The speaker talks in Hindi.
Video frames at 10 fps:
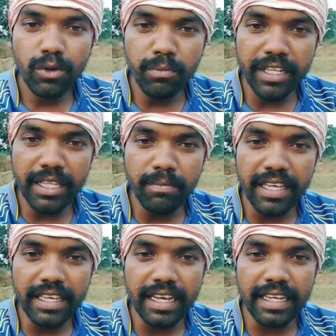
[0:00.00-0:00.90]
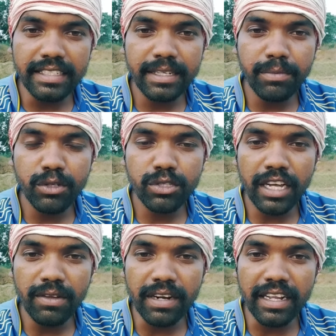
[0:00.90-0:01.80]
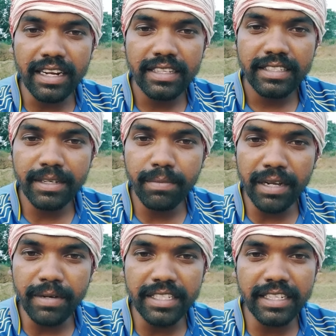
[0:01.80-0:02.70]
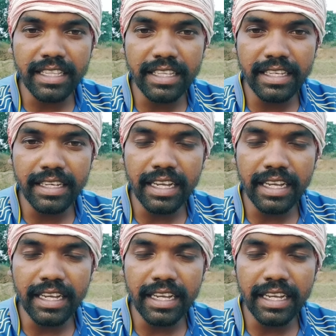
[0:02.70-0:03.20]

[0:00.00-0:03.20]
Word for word: उर्मिति मैया जे व्यवस्थान अनार जे ब्राह्मण जाति